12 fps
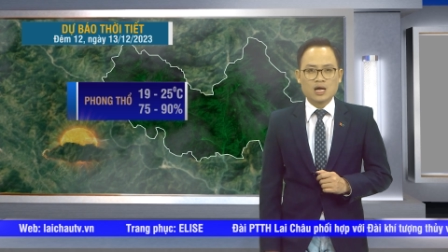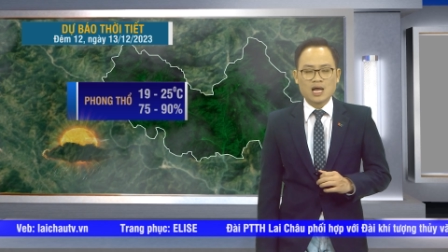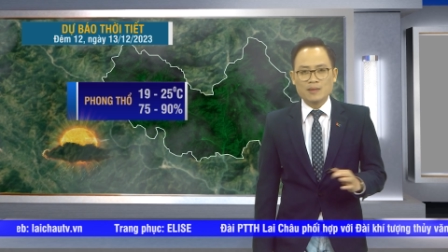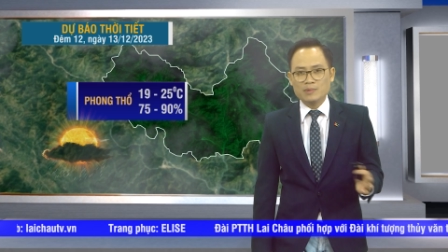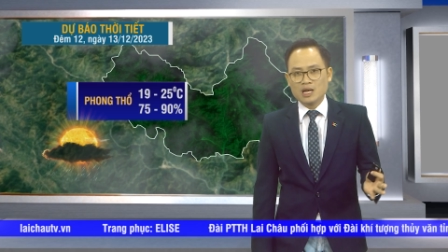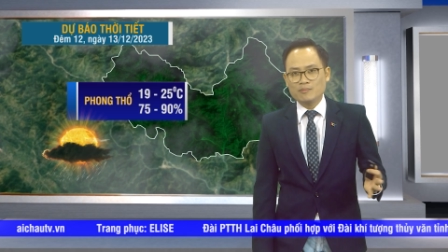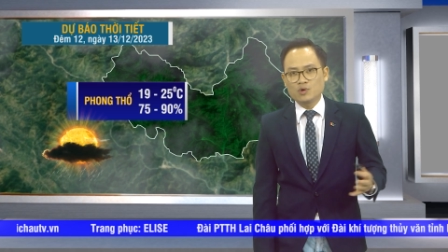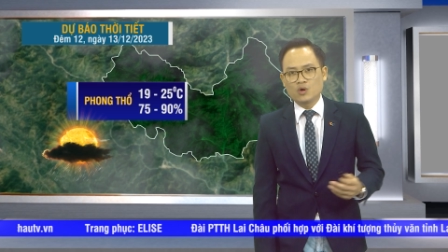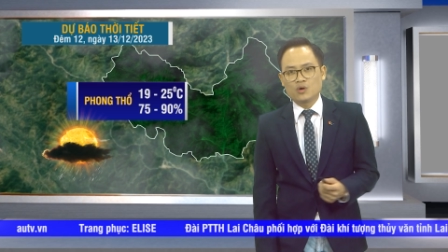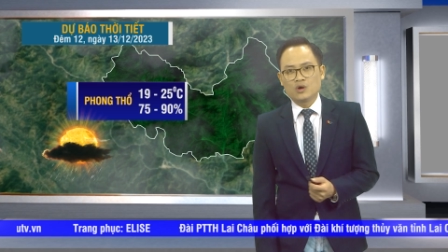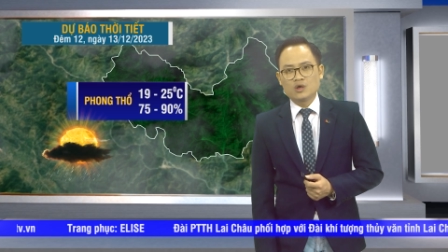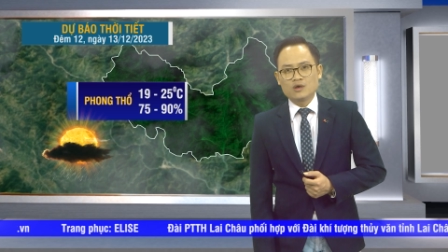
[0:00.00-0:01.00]
hai mươi lăm độ
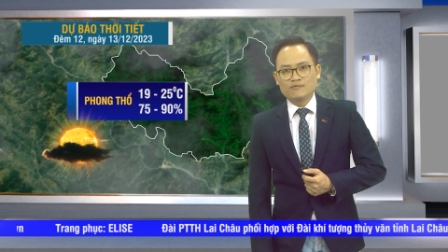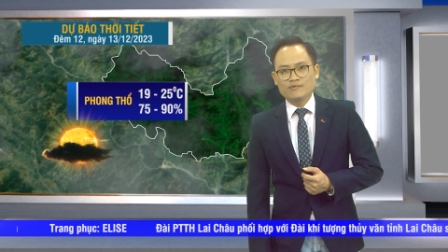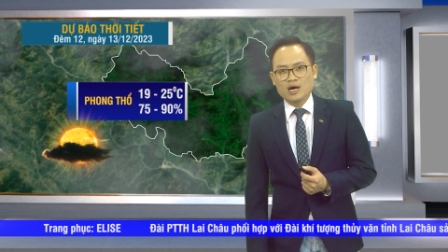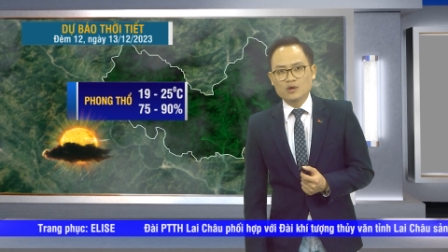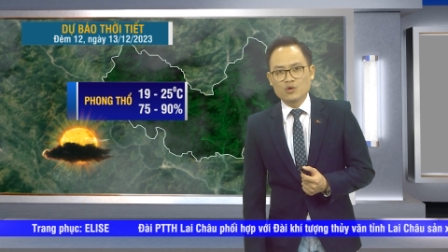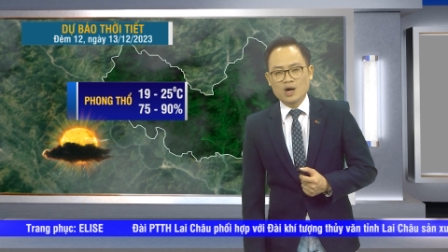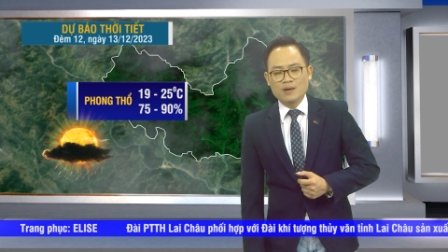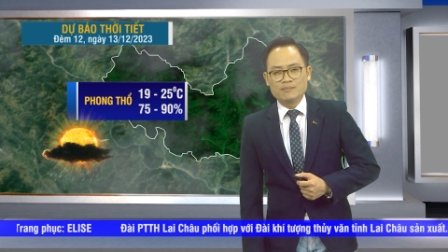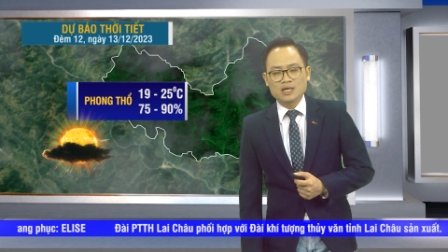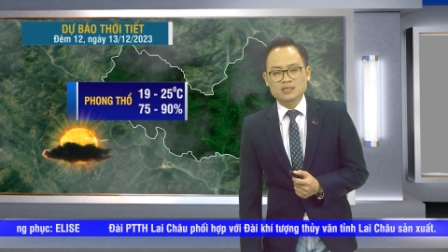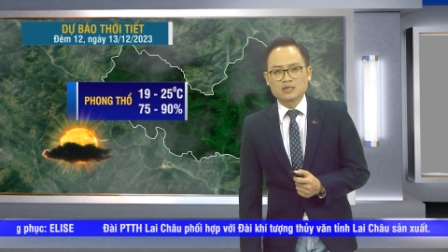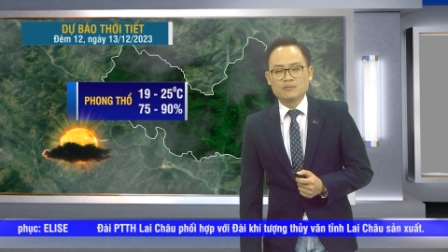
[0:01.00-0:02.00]
và độ ẩm
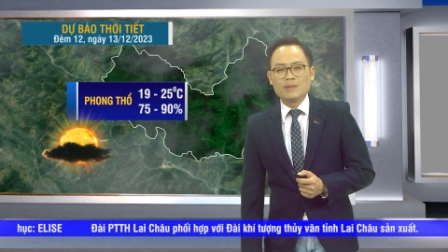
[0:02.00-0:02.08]
là từ